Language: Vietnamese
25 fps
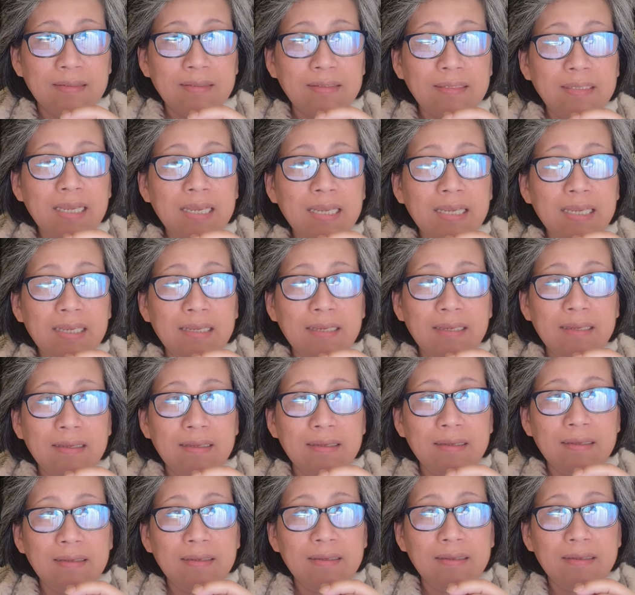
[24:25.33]
thì
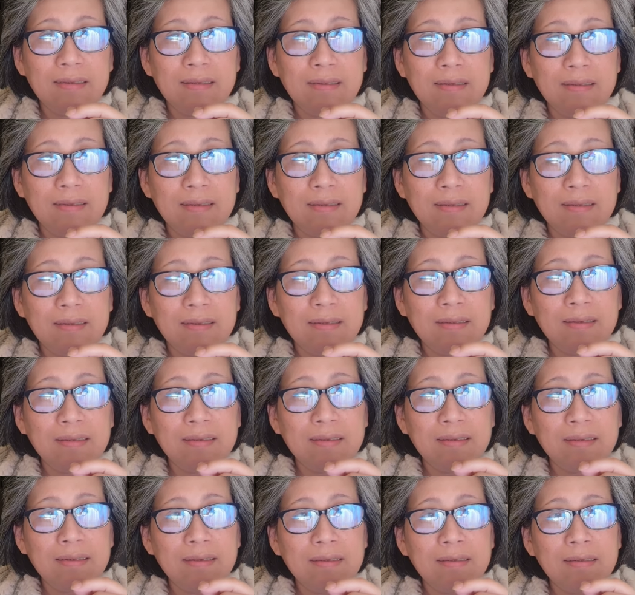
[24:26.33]

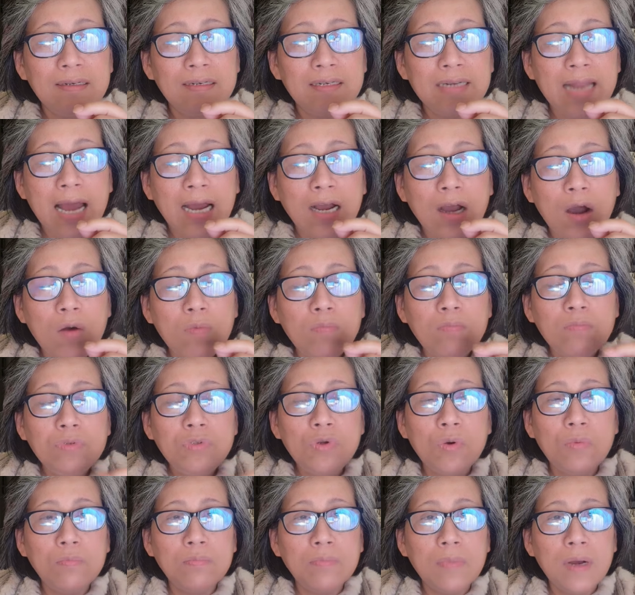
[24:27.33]
người đàn
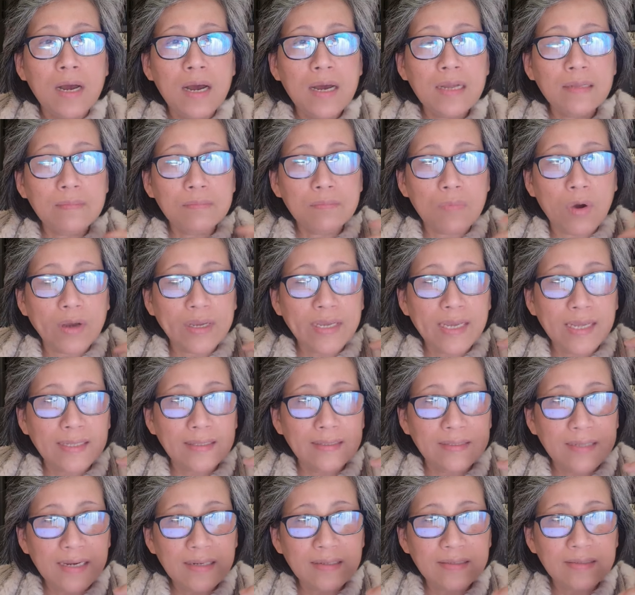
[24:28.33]
ông dùng hết mọi
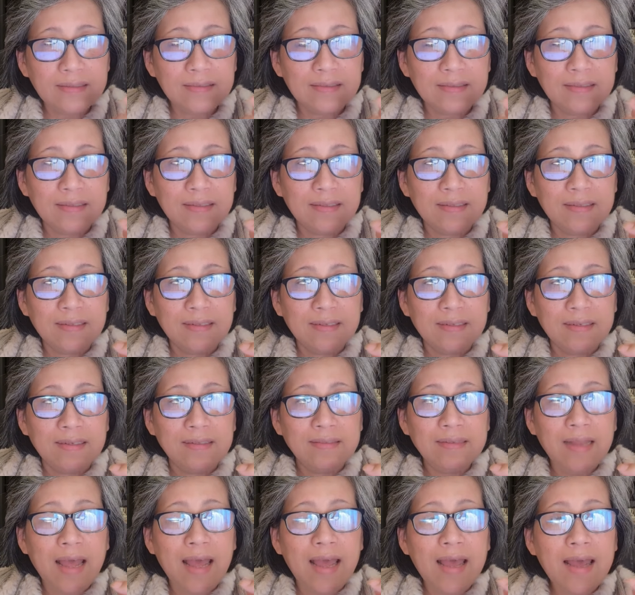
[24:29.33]
hình thức
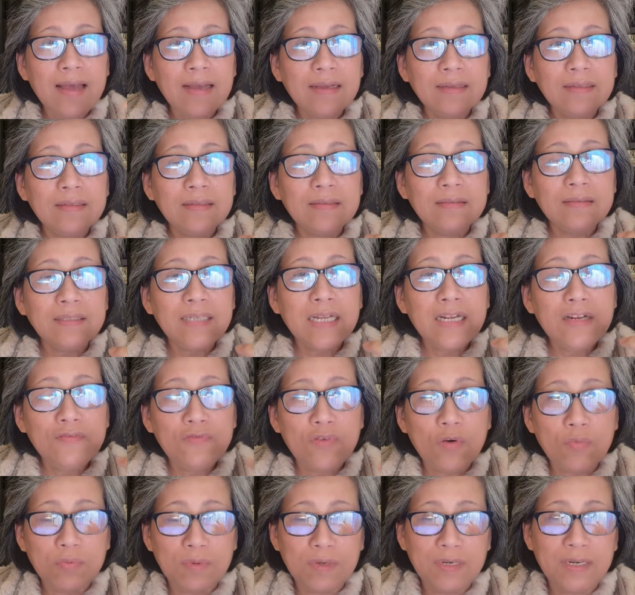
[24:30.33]
để chinh
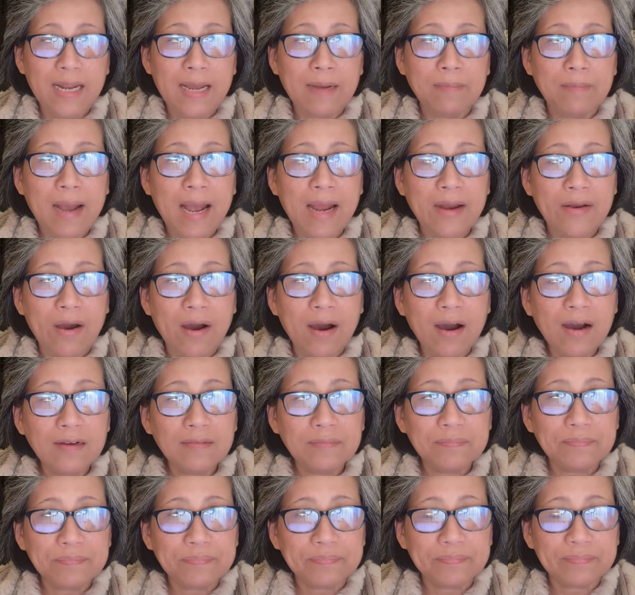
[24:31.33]
phục người đàn bà
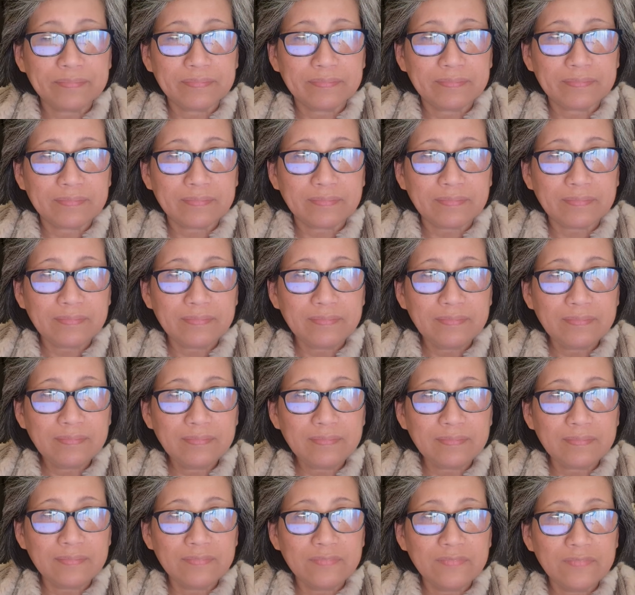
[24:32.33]
đó
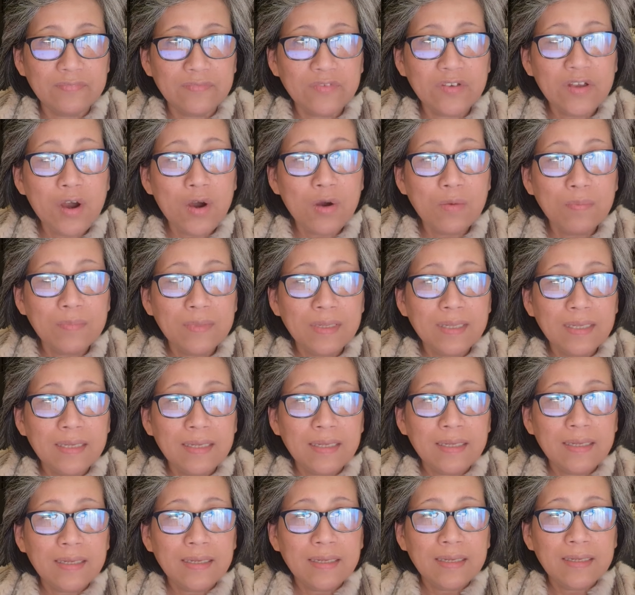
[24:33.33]
phải không
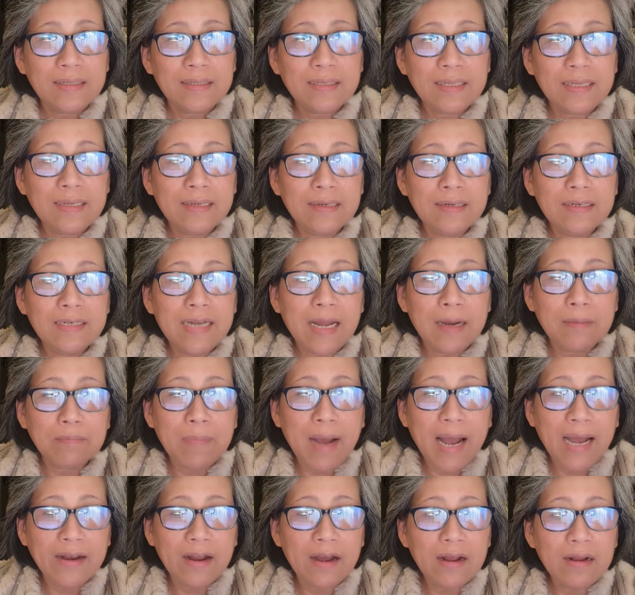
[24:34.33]
thì người đàn
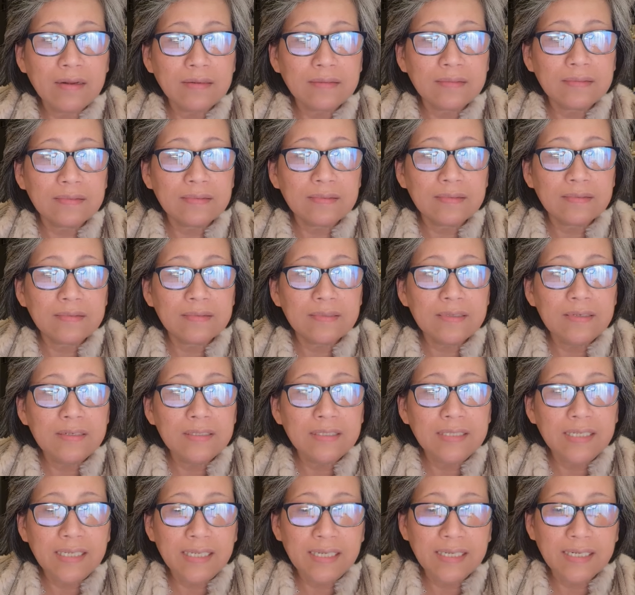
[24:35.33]
bà đó
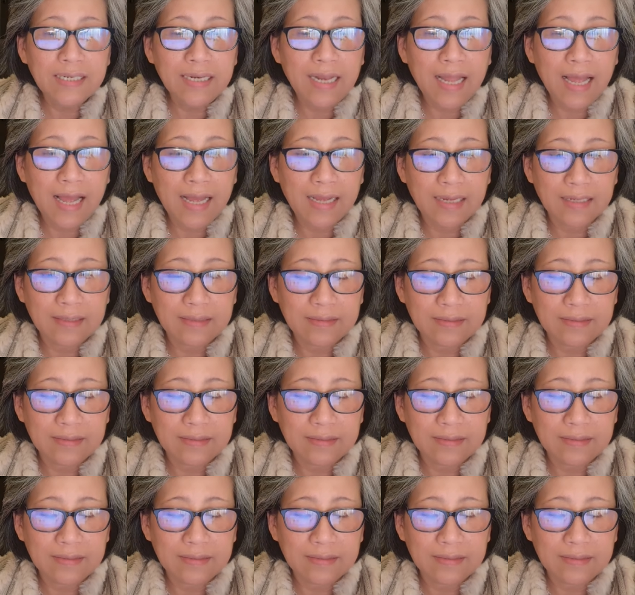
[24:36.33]
đương nhiên là